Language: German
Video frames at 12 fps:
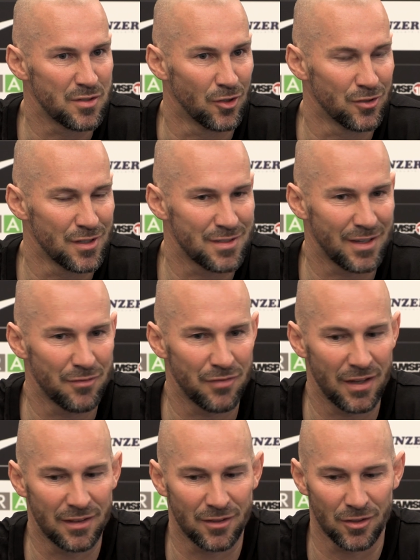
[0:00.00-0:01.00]
besonders
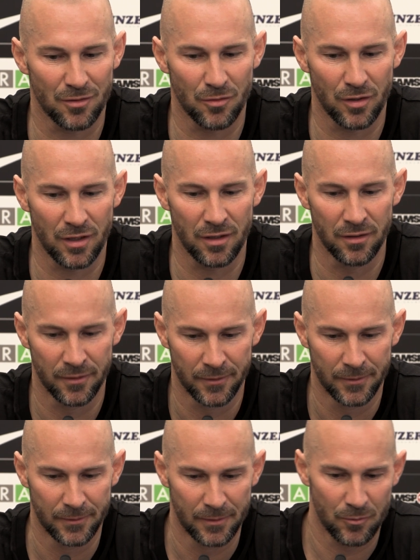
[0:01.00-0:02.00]
gefällt oder wo ich,
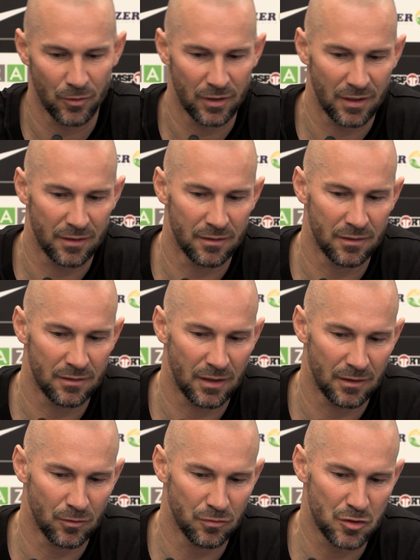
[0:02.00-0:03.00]
wo ich dann,
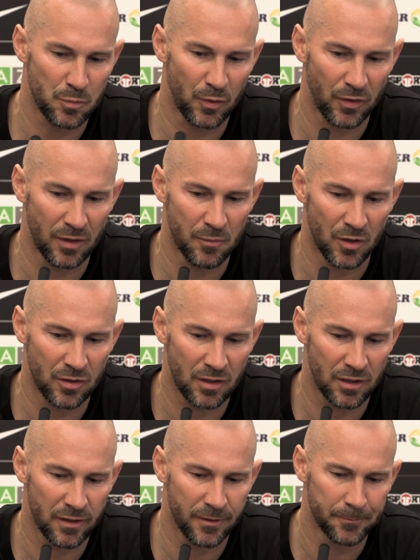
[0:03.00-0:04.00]
dann Luftsprünge
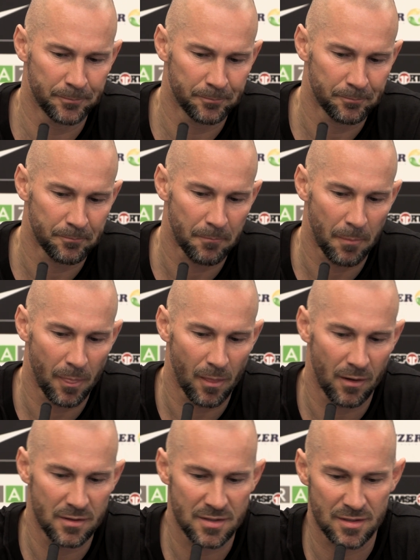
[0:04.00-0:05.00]
mache.
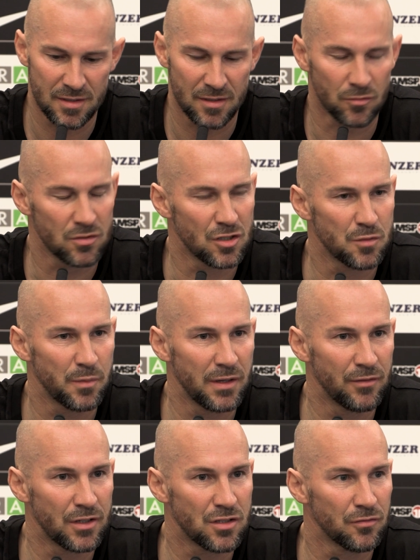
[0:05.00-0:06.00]
Äh, es ist, unser Spiel
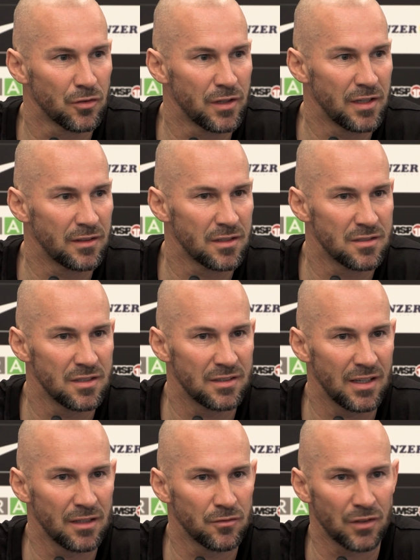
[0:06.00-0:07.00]
wird schon von
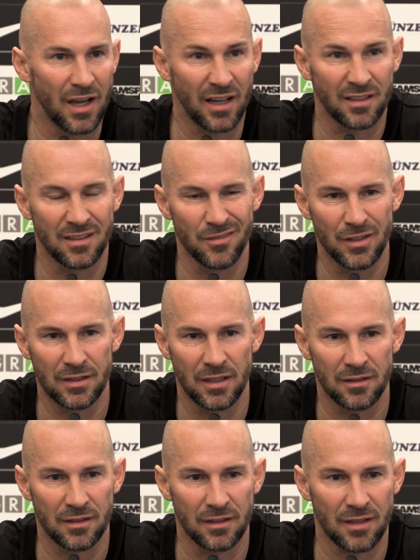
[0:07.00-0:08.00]
Intensität, von
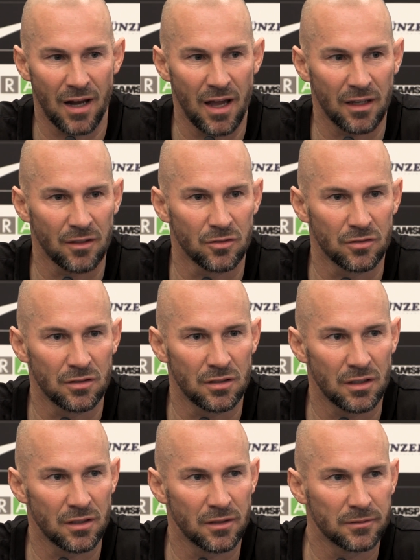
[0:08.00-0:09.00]
Aktivität getragen und
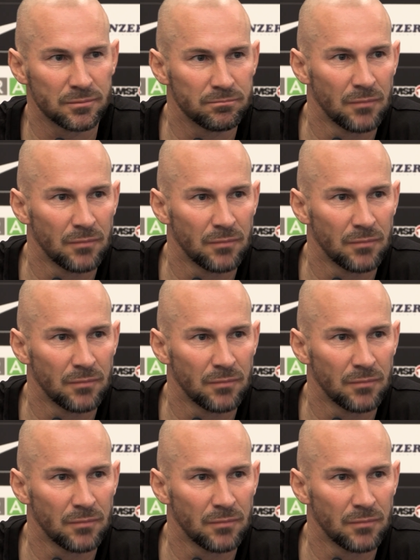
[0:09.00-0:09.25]
äh,